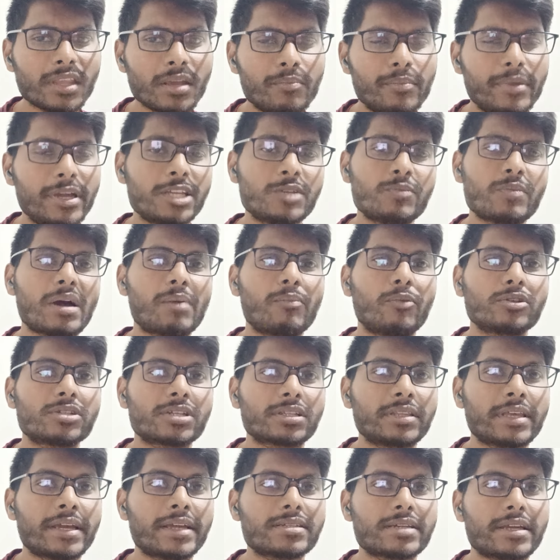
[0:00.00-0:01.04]
बीच में आप बोल
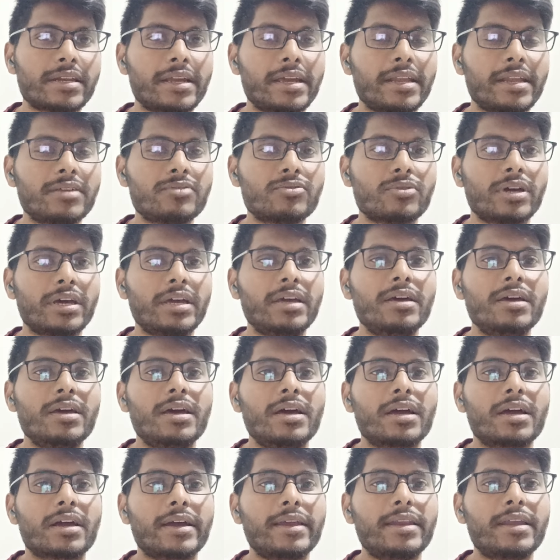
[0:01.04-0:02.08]
सकते हैं कि चेन्नई ने जो है
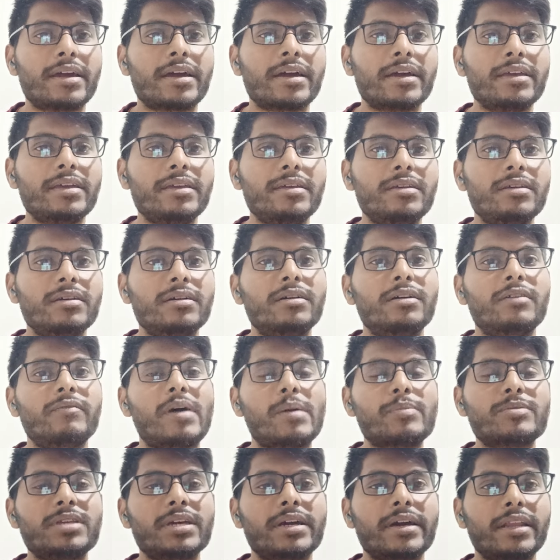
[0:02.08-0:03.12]
कहीं ना कहीं
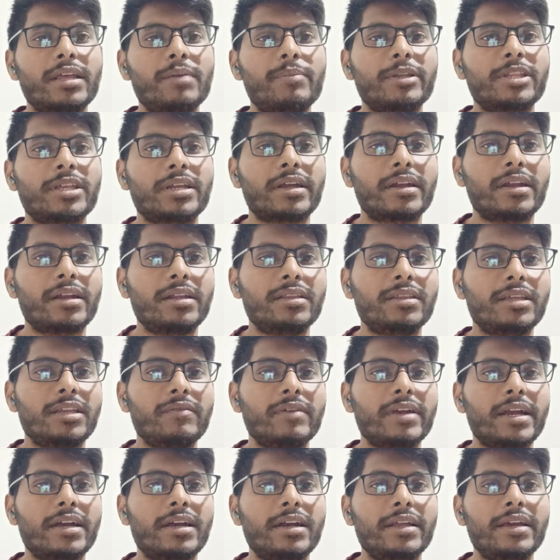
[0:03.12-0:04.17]
वापसी करी पथिराना ने तीन
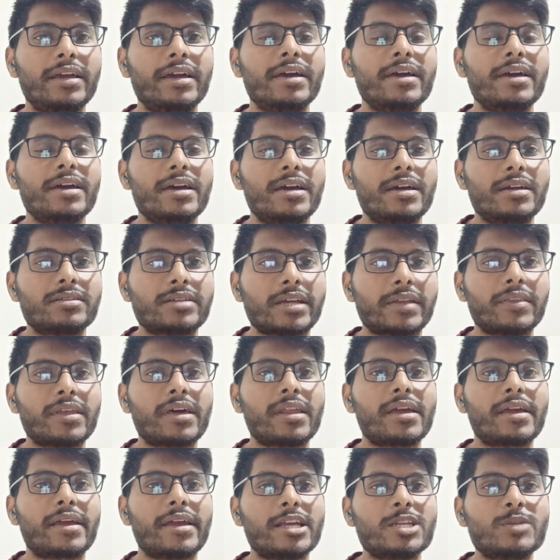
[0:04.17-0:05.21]
विकेट लिए शानदार
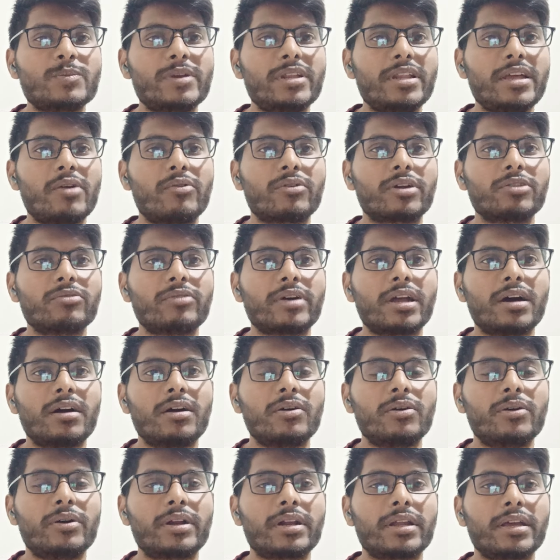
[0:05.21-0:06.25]
एक कैच भी लिया उनके द्वारा
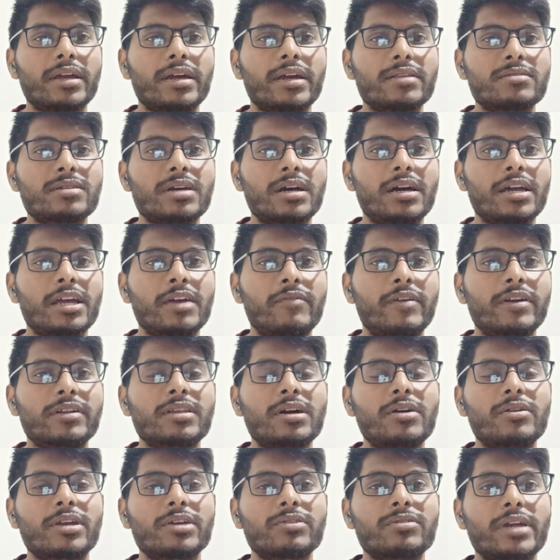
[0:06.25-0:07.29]
और एक अच्छा एफर्ट
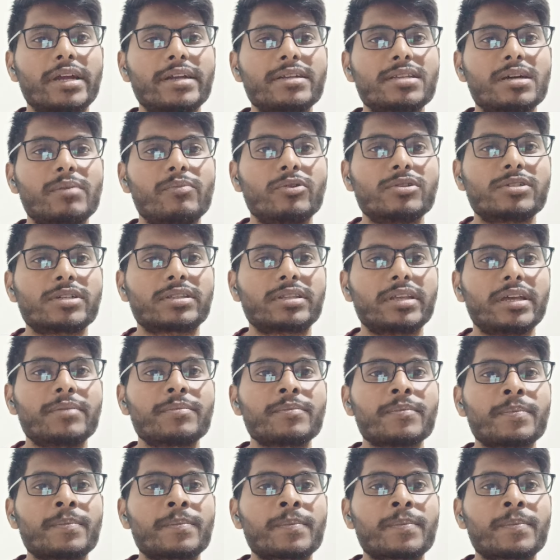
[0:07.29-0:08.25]
था उनके साइड से आप बोल सकते हैं